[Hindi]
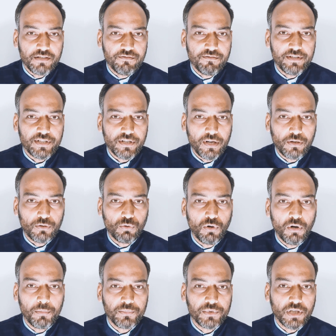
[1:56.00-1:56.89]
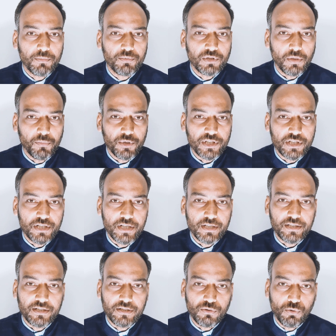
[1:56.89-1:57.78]
इस विषय को हम जब
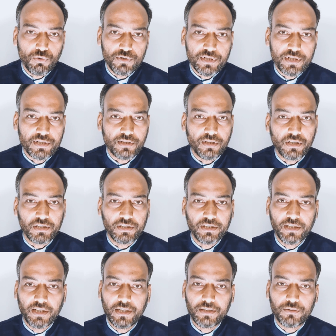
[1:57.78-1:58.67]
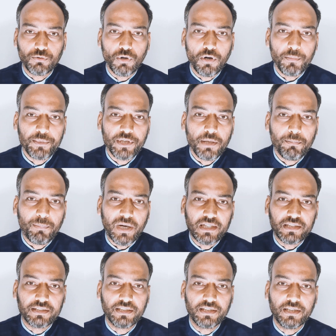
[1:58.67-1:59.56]
समझने की कोशिश करते हैं तो हम यह
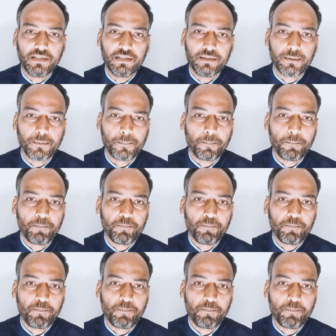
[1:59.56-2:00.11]
पाते हैं